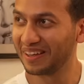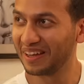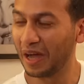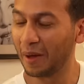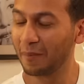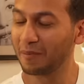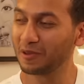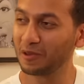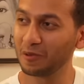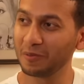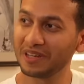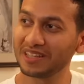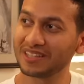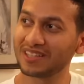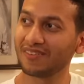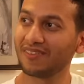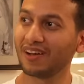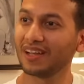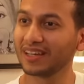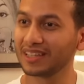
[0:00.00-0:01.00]
आपने अब, तो मेरे
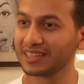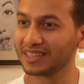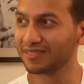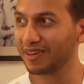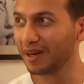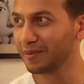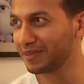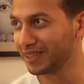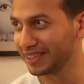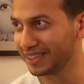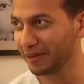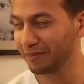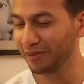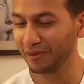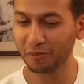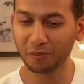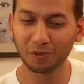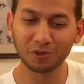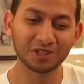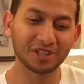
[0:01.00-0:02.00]
सवाल का जवाब दे दिया मैं
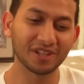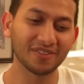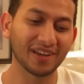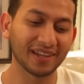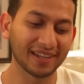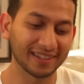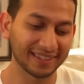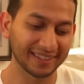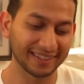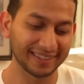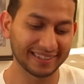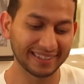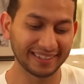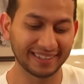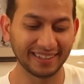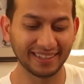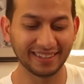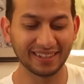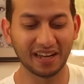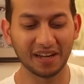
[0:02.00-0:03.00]
वो पूछने वाला था कि
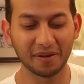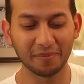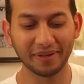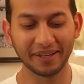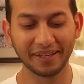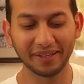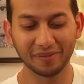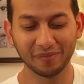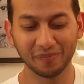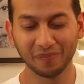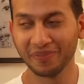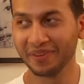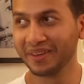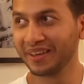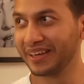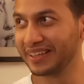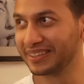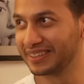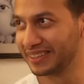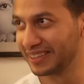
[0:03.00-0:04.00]
देखिए ना मैं
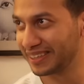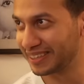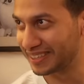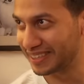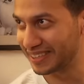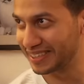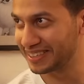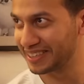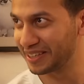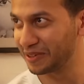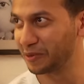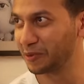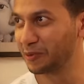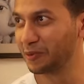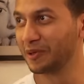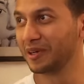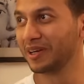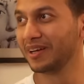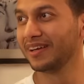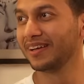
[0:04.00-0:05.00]
इस इंडस्ट्री से हूँ
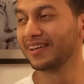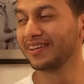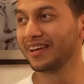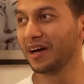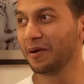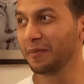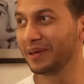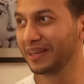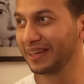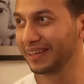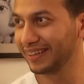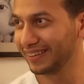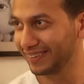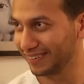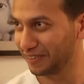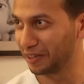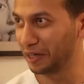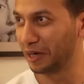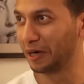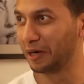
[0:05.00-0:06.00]
ना मेरी
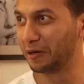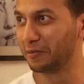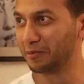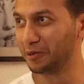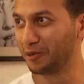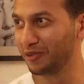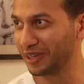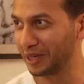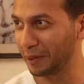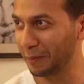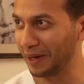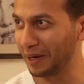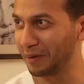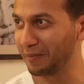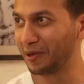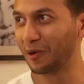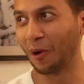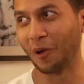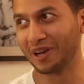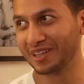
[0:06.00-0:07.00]
मूवी के बारे
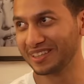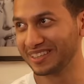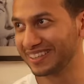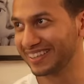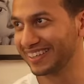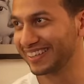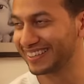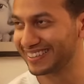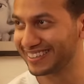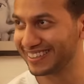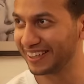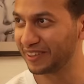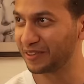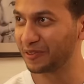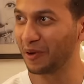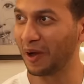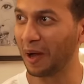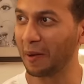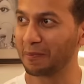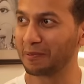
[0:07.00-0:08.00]
में नॉलेज इतनी अच्छी है
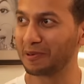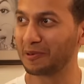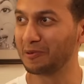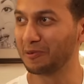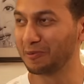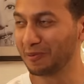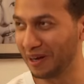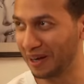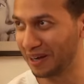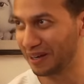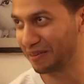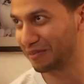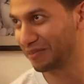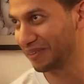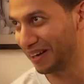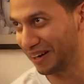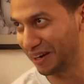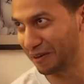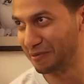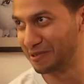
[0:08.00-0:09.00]
तो आप क्यों
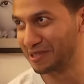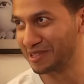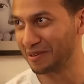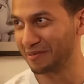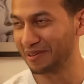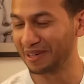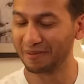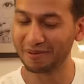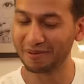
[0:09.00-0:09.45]
मुझसे मिले